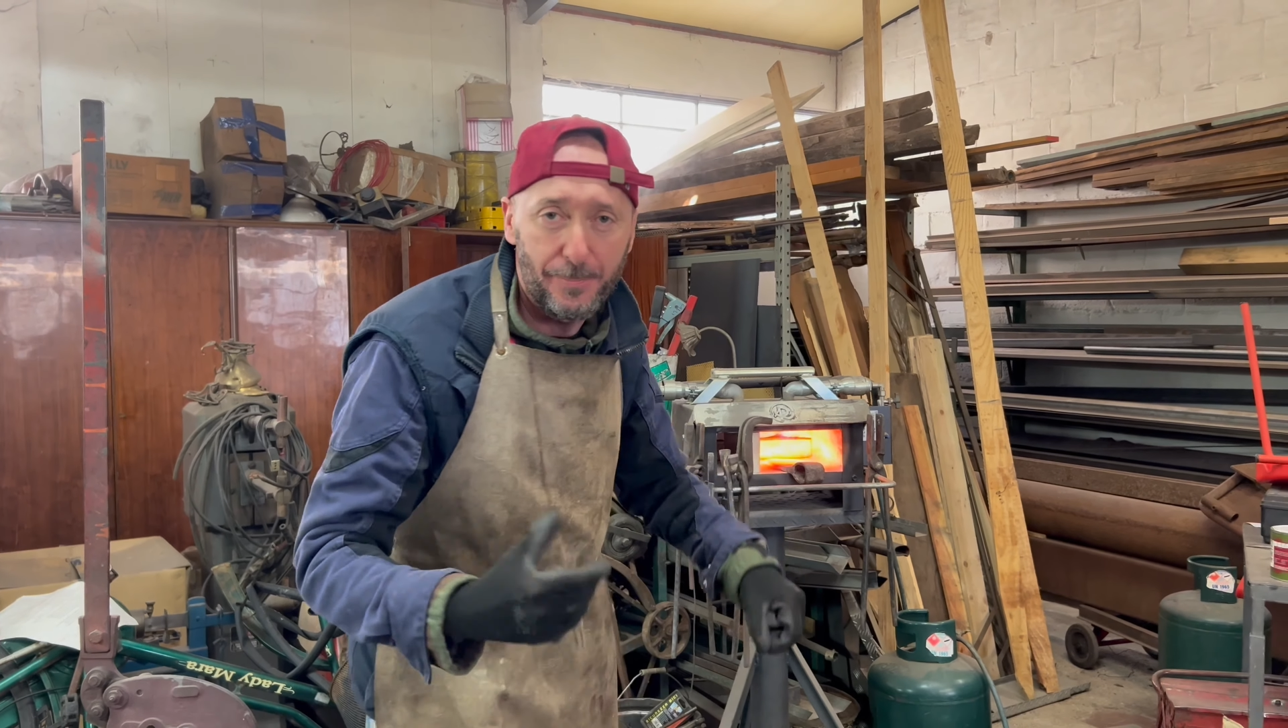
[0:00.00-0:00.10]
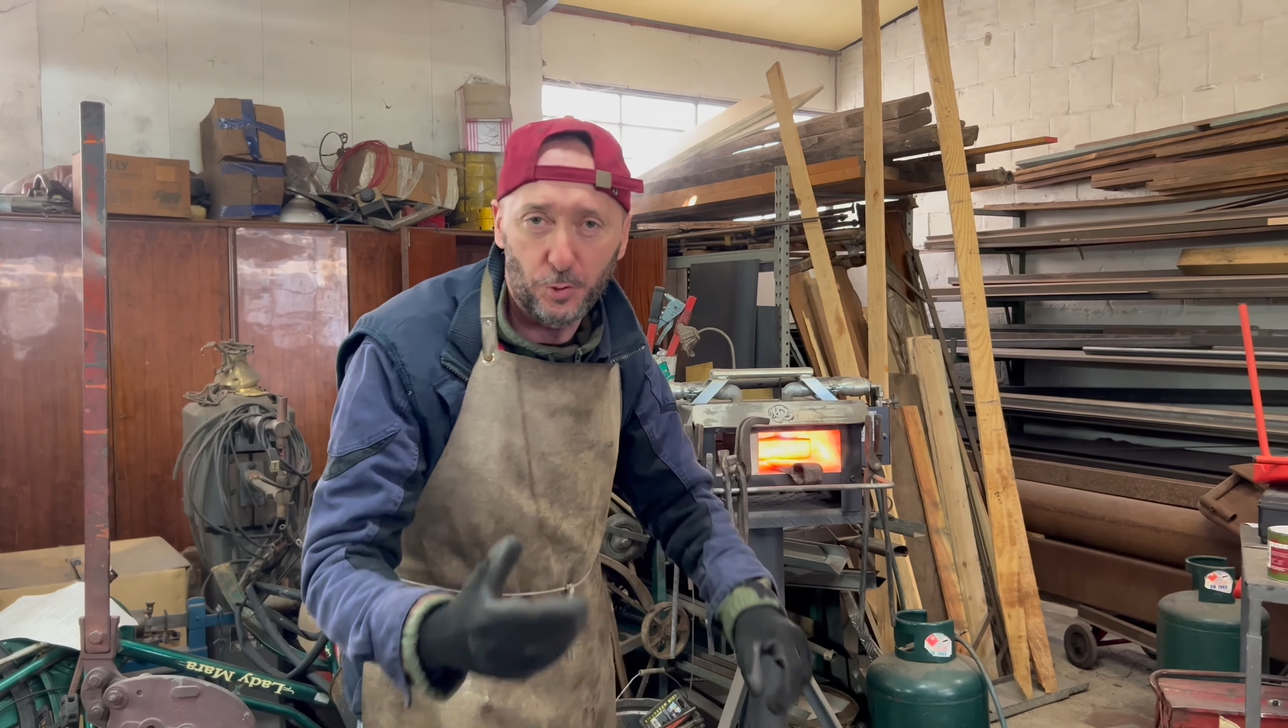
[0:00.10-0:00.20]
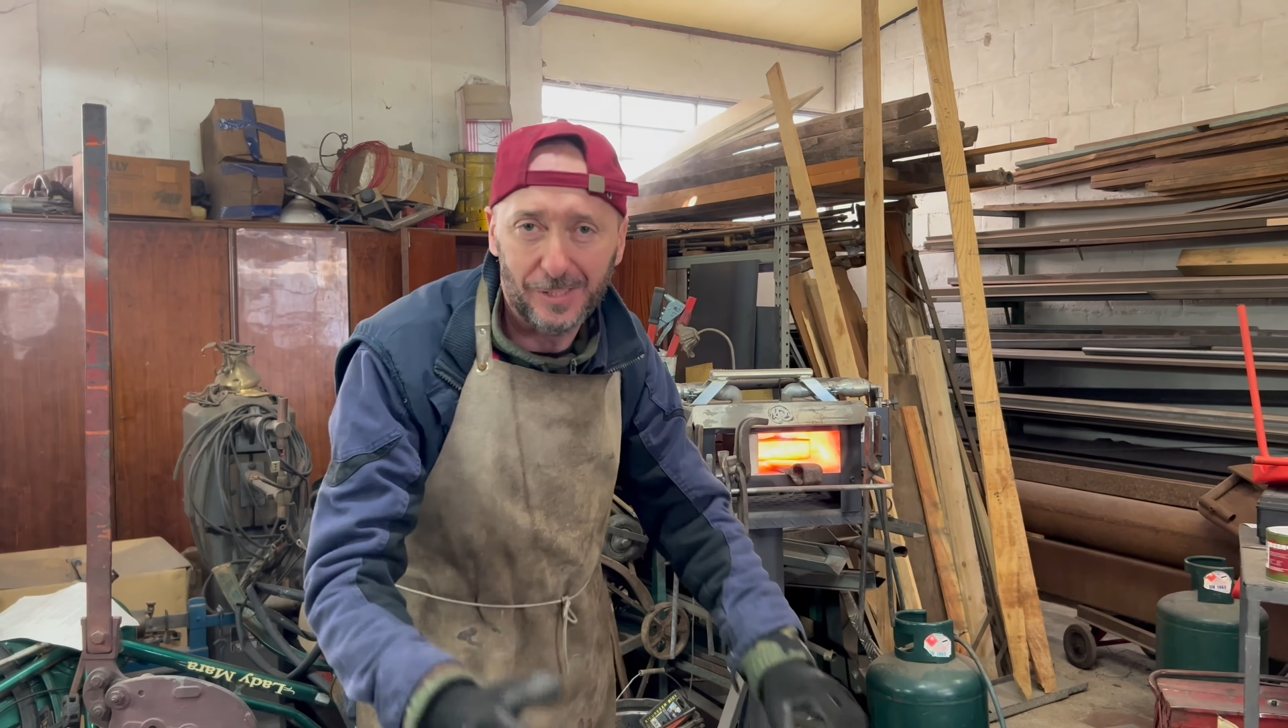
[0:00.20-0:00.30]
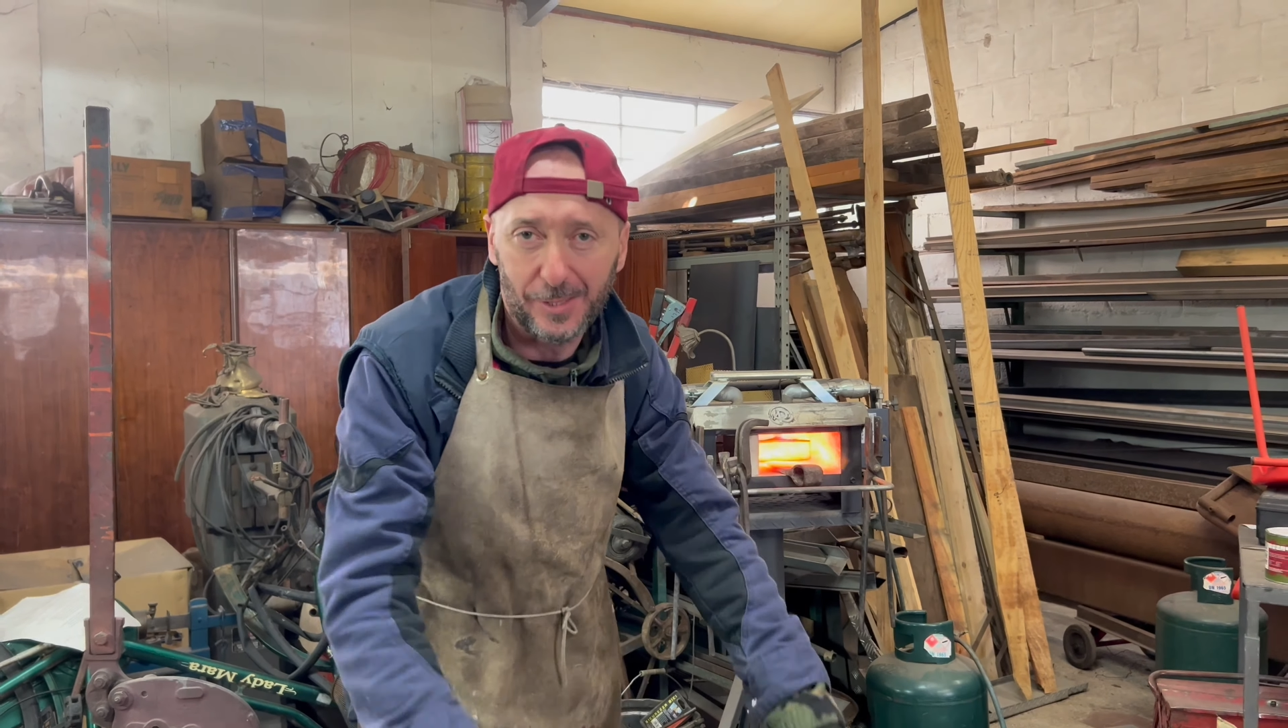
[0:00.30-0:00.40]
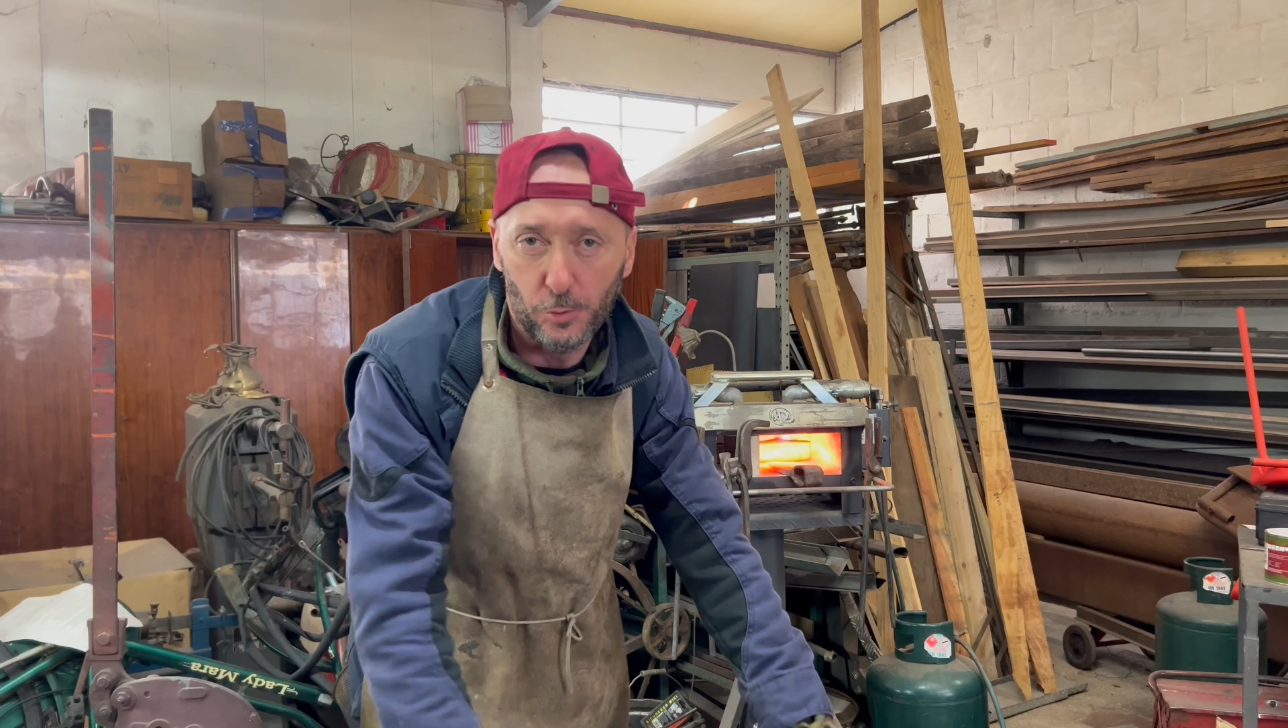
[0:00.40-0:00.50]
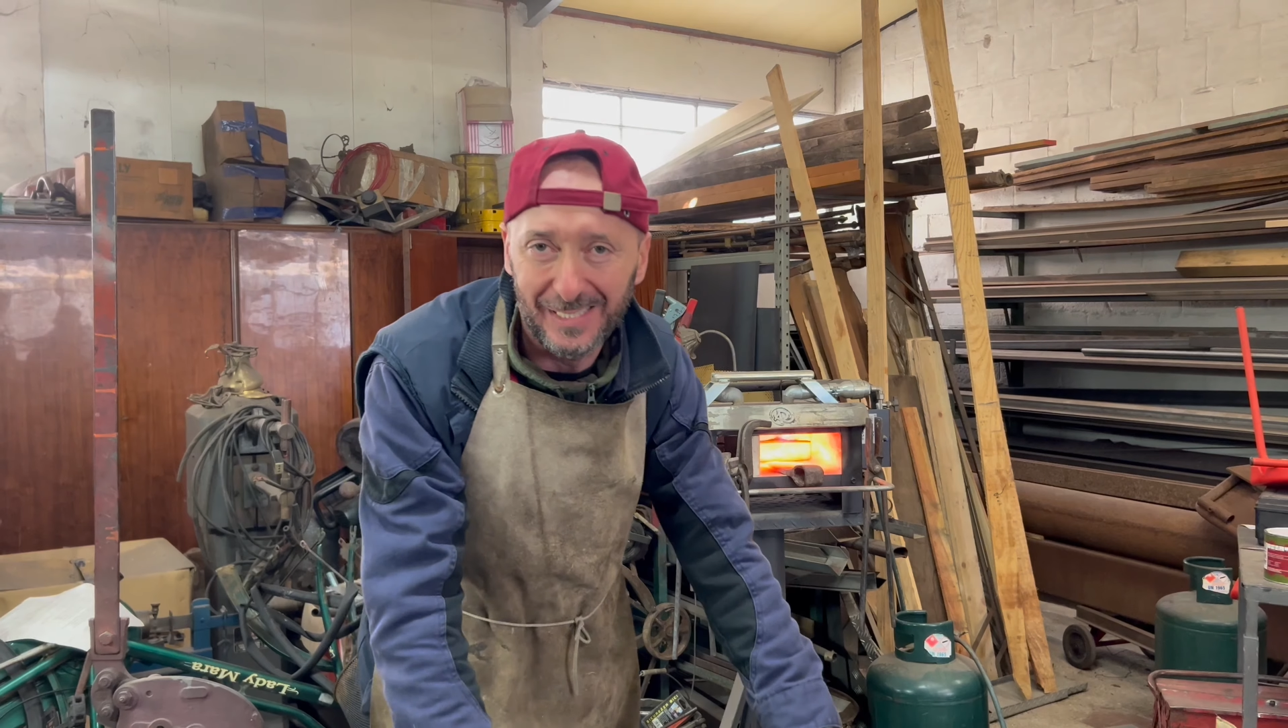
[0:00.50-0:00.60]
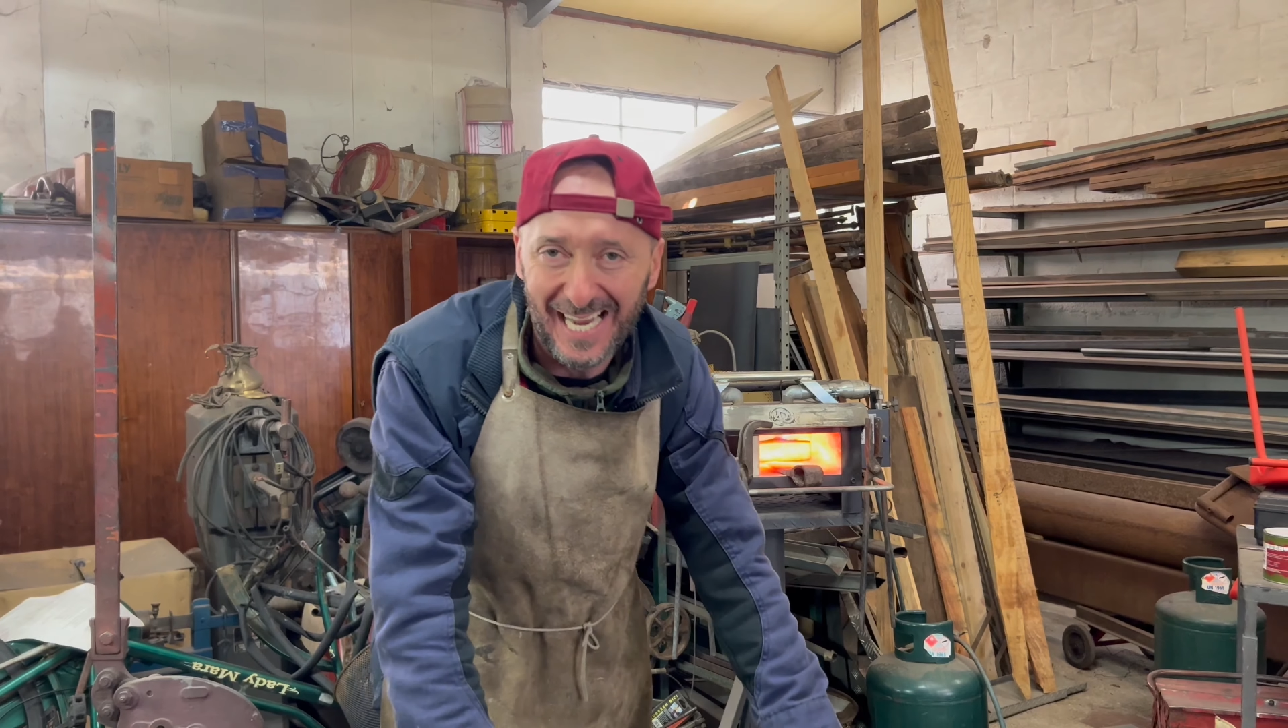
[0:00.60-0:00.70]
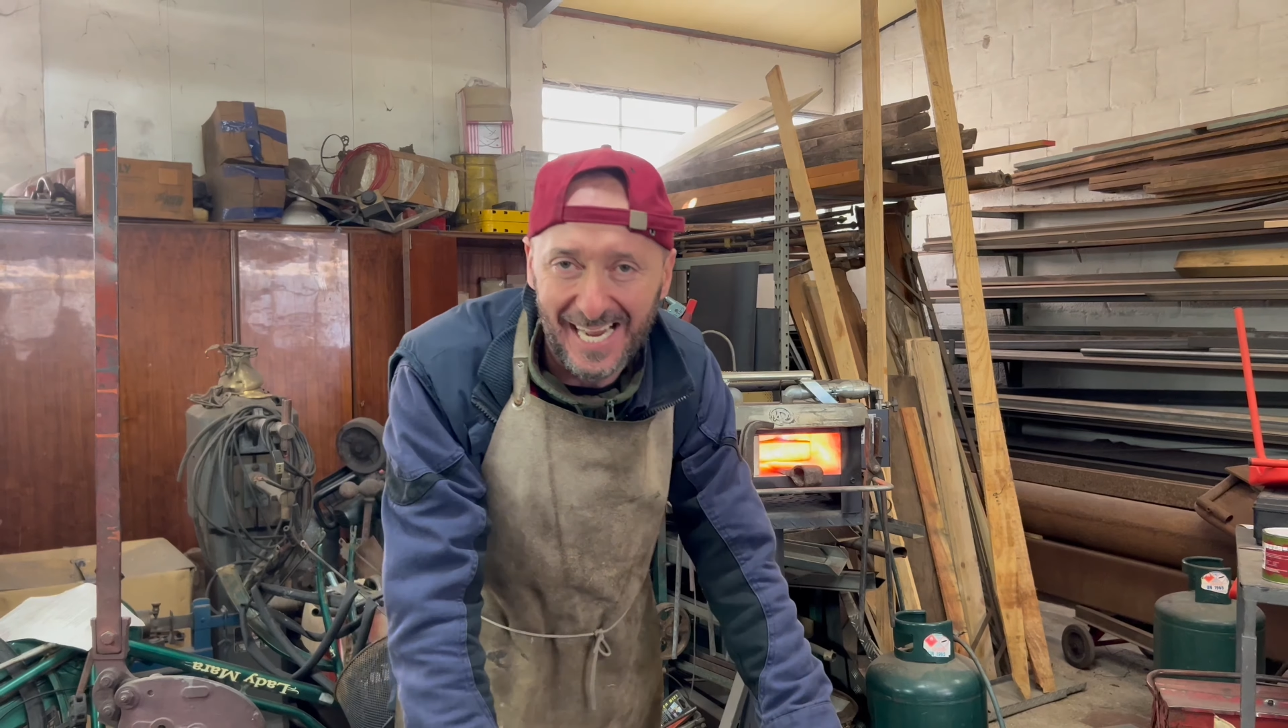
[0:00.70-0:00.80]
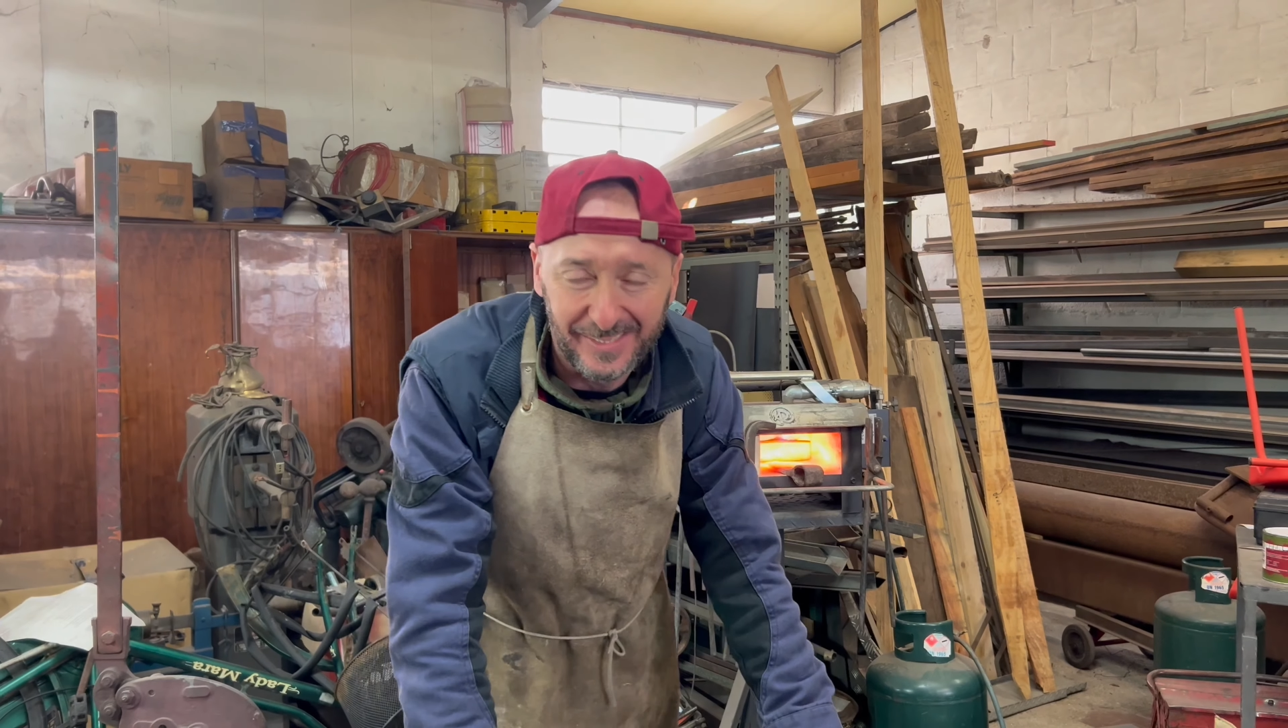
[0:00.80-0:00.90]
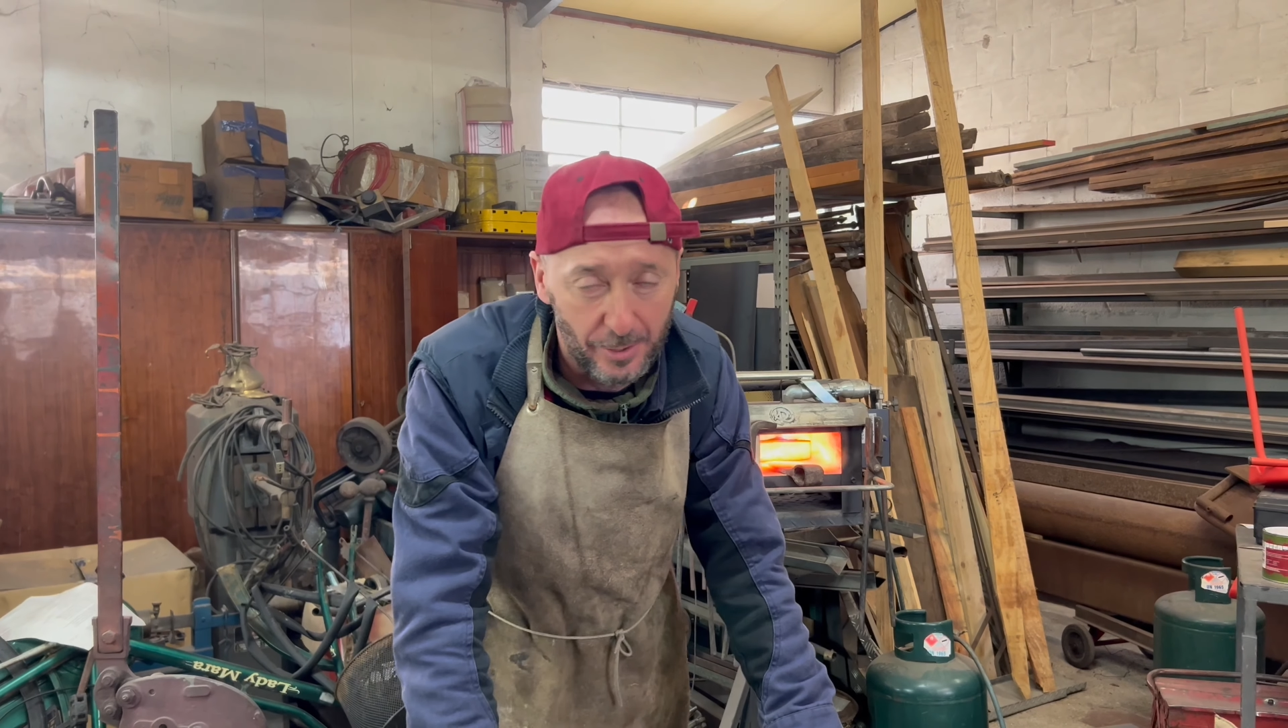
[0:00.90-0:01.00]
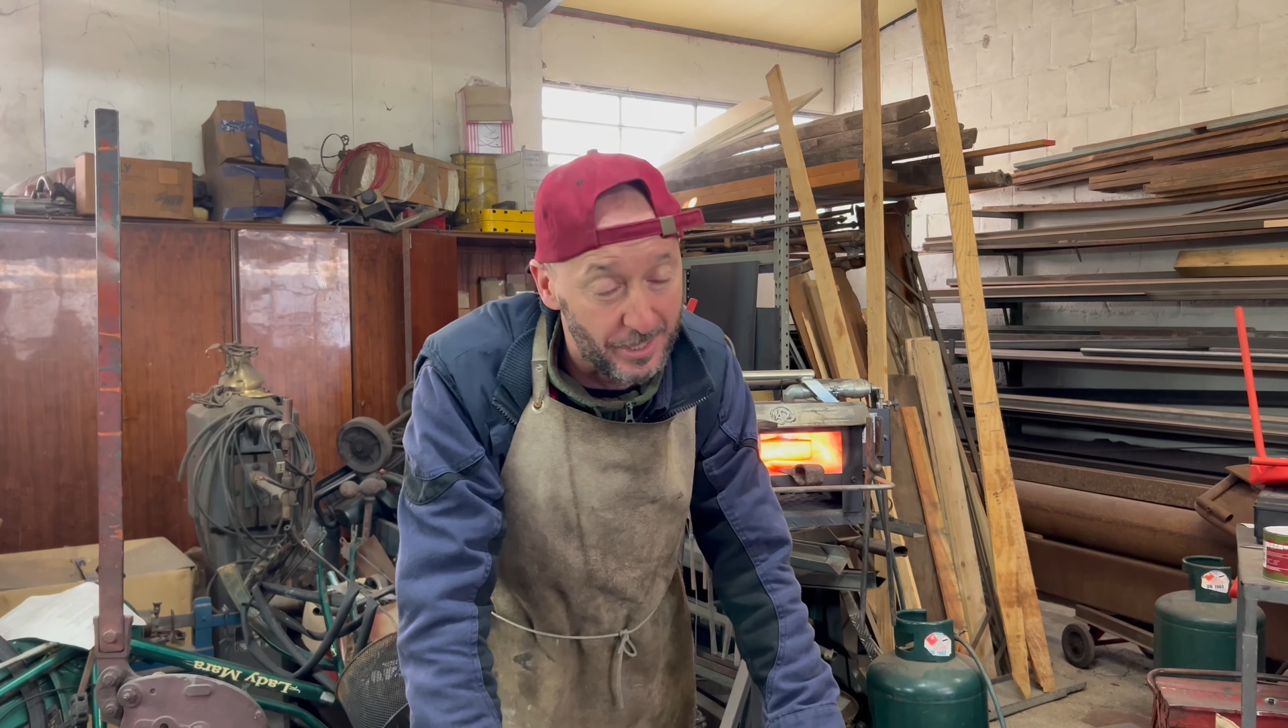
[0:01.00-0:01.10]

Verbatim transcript: l'ha portata un cliente,